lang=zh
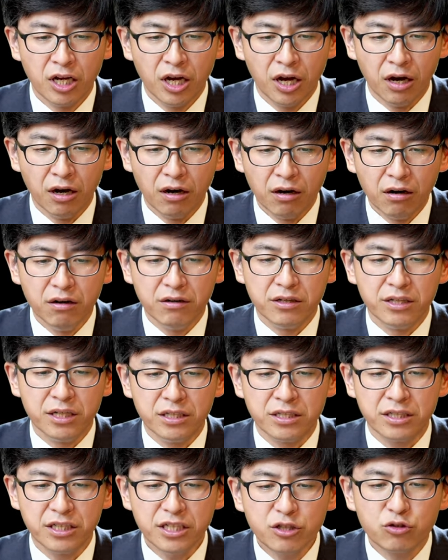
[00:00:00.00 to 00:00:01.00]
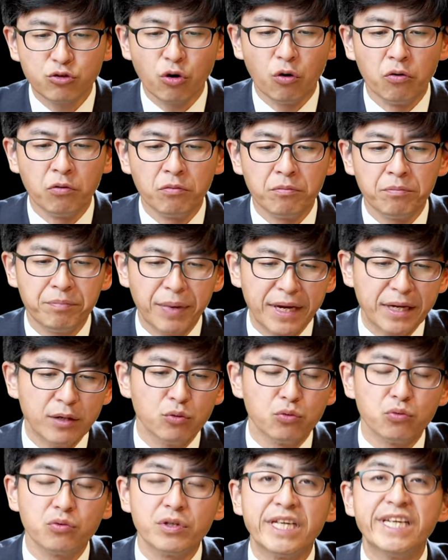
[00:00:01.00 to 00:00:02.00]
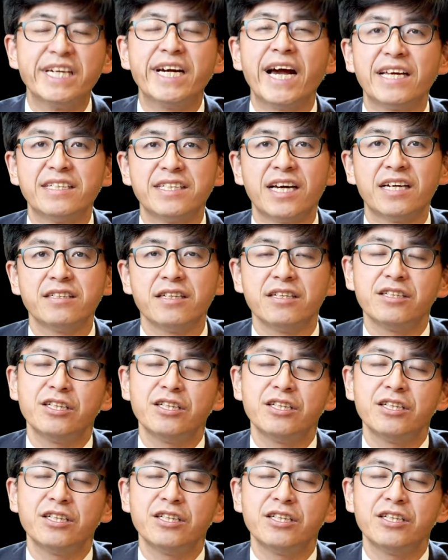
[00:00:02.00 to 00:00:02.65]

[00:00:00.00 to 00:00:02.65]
呃恶人一同被掳离开家乡，